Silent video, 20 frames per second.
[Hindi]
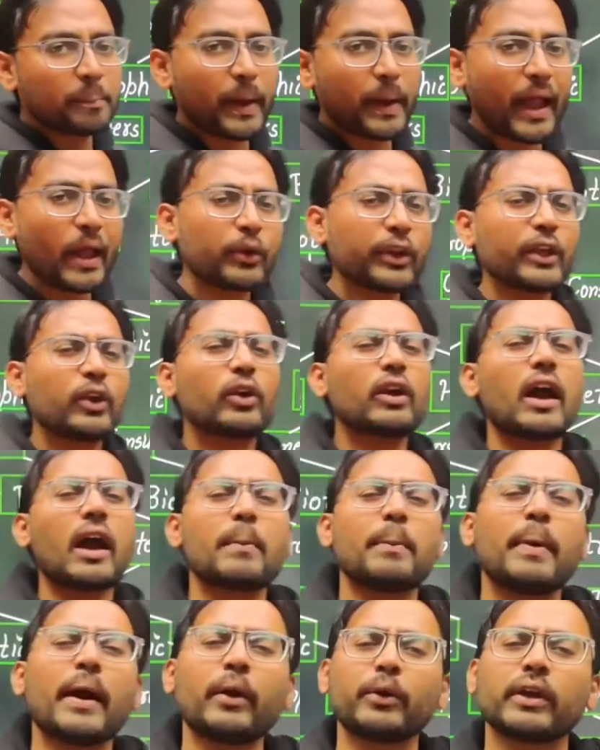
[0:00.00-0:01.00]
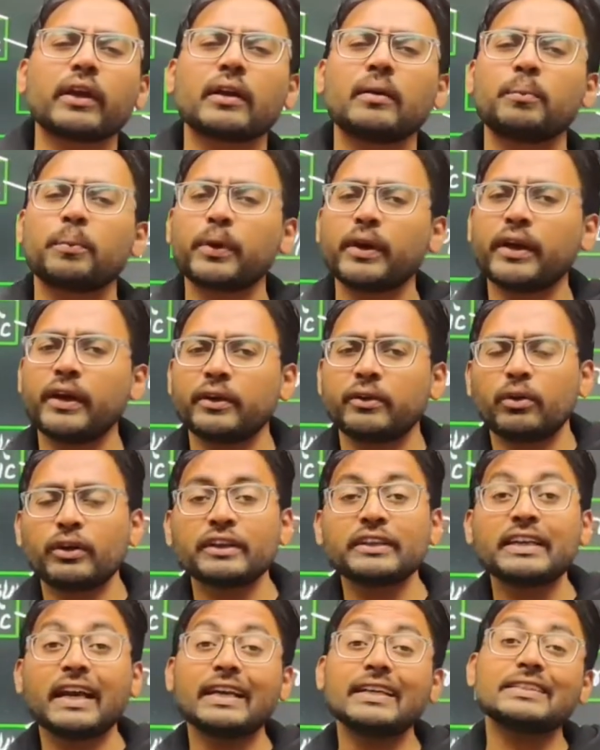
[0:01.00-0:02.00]
बायोटिक और अबायोटिक कंपोनेंट और
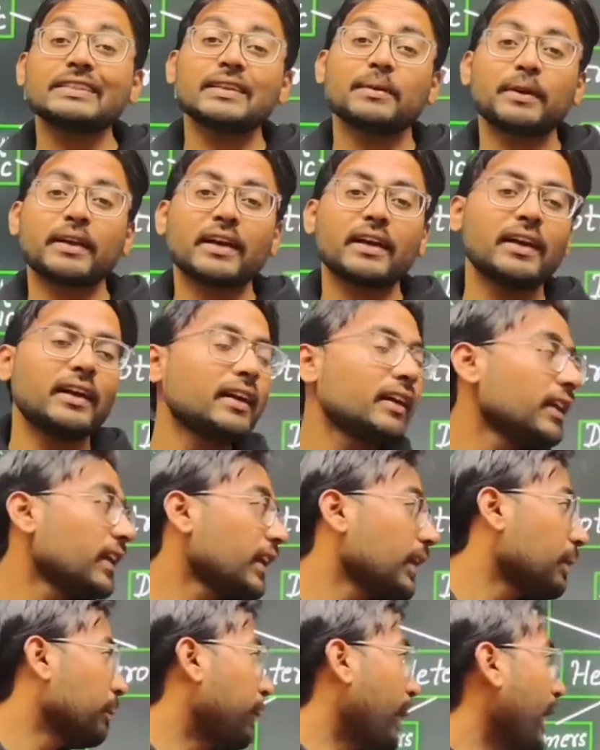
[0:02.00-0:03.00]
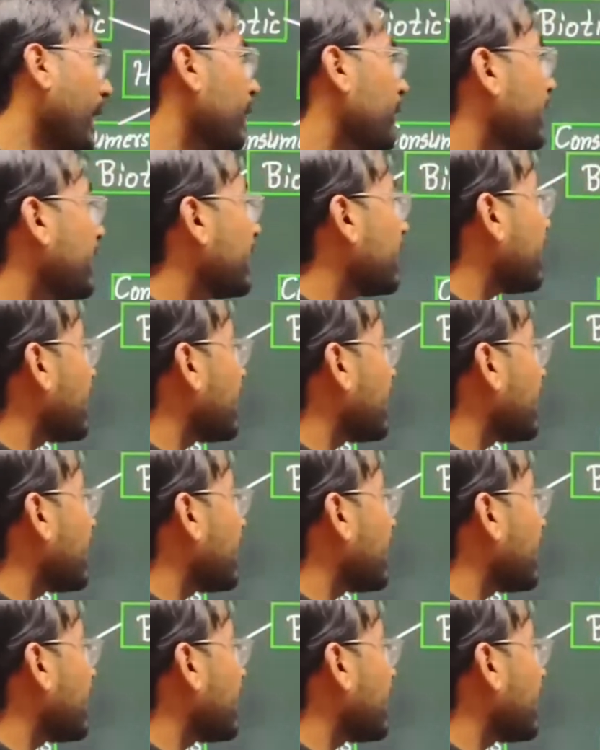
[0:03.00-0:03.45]
यहीं से बेटा बायोटिक